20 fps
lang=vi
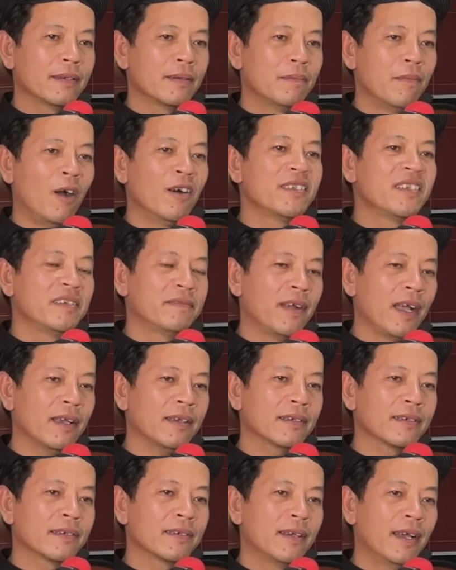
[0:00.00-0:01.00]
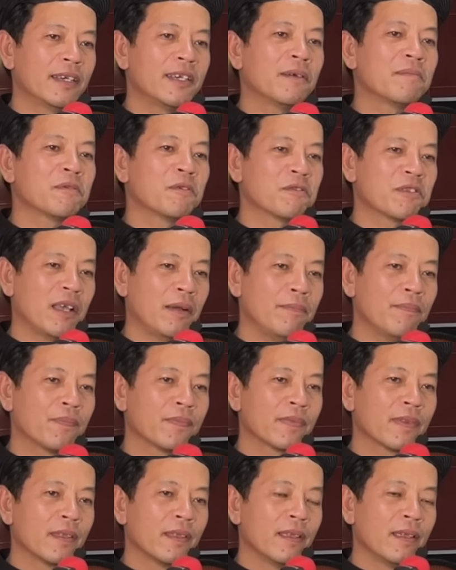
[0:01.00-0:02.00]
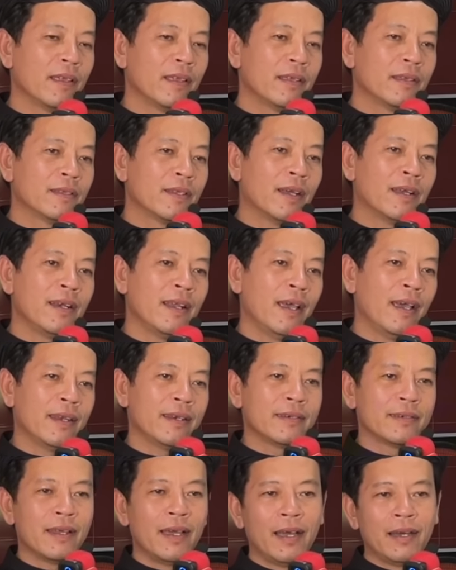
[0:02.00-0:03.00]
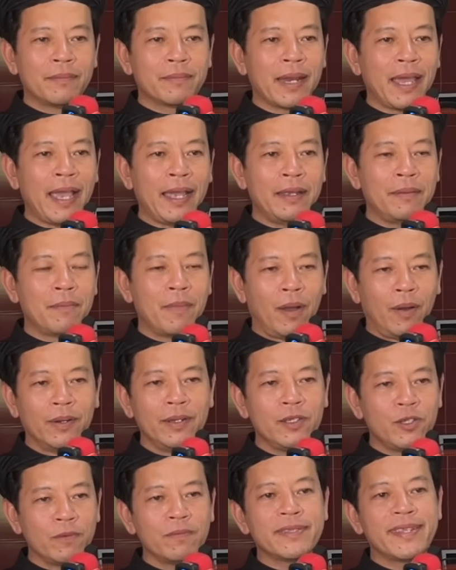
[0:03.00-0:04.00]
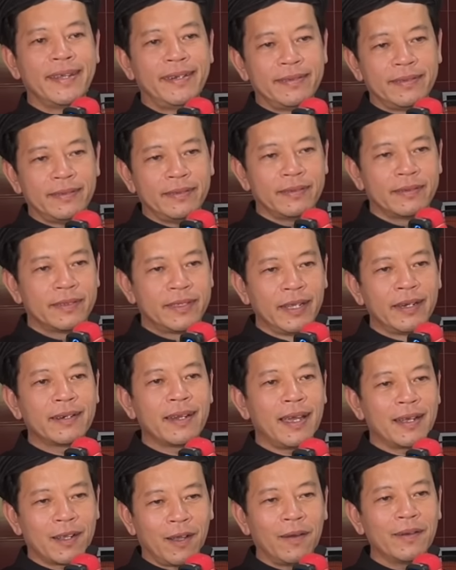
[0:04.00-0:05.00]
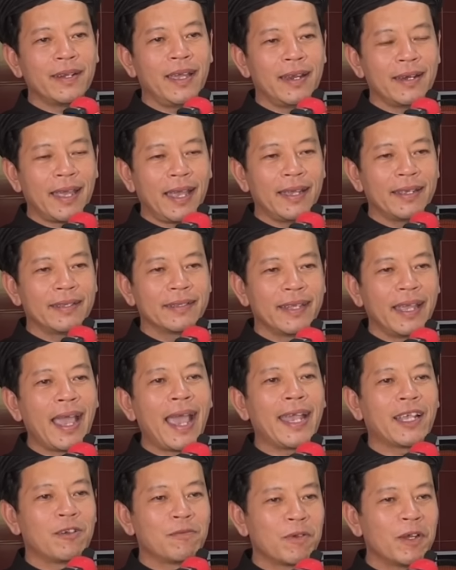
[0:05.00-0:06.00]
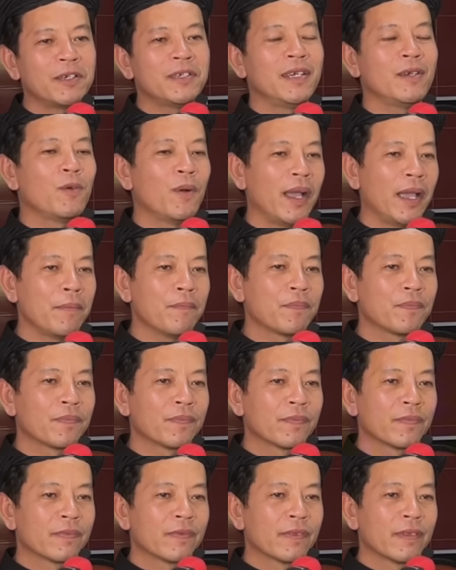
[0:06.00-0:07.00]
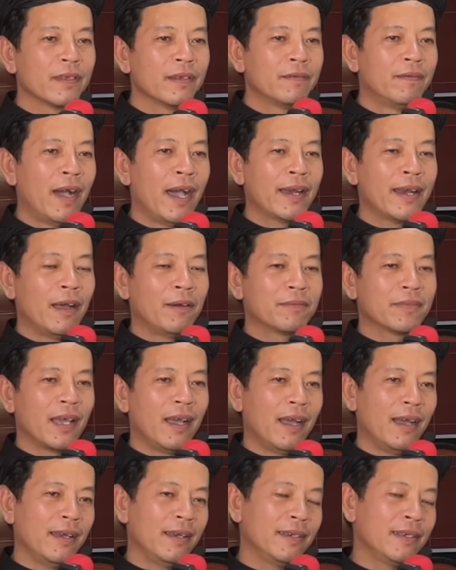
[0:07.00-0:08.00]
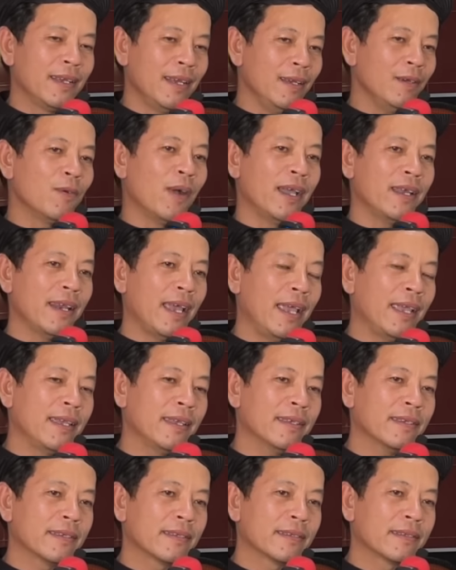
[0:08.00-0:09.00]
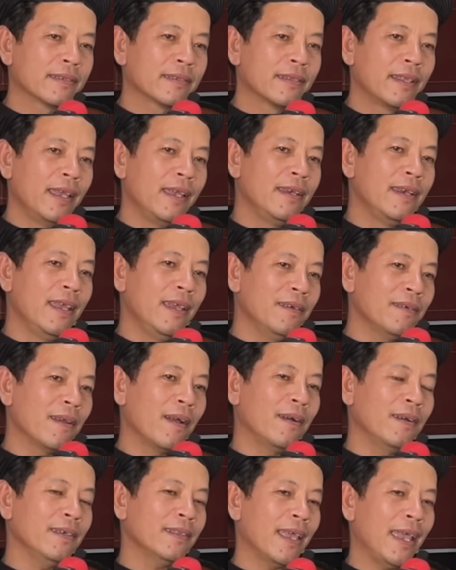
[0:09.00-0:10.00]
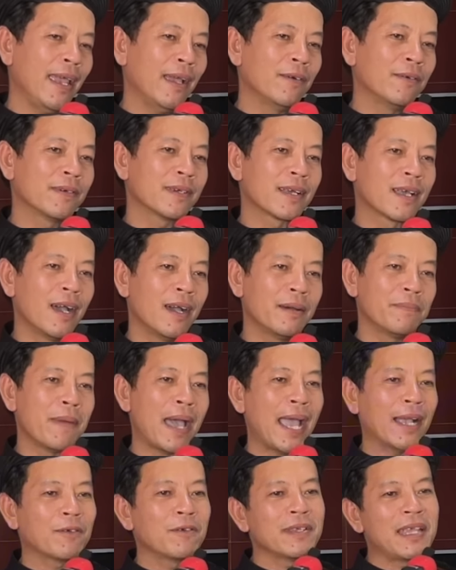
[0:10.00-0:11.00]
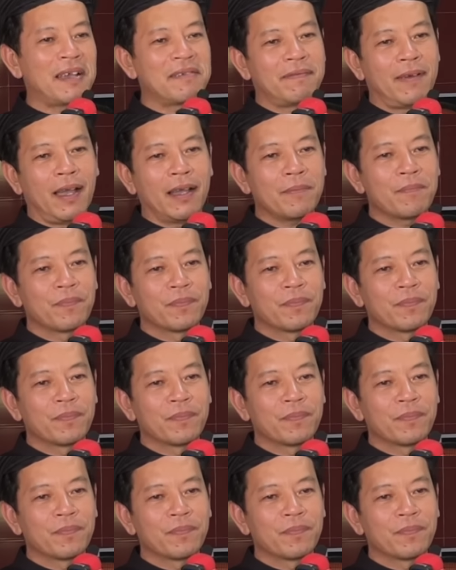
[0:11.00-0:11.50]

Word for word: mọi sự vật ở trong cuộc sống cho nên hôm nay mỗi chúng sinh sinh ra cõi đời này thì ai cũng có trí huệ và đồng thời trí huệ này thì nếu nói theo cơ bản của nhà Phật